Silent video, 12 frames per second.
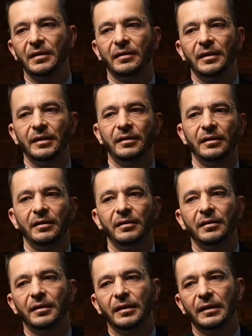
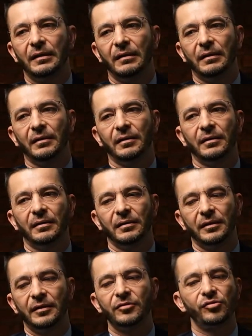некий э,
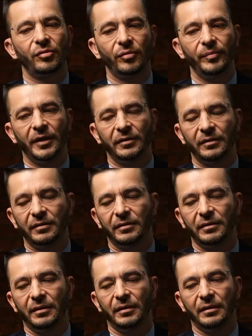инструмент
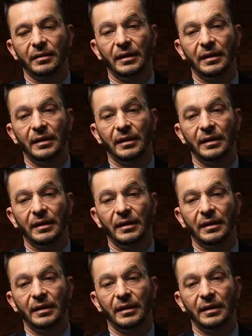э,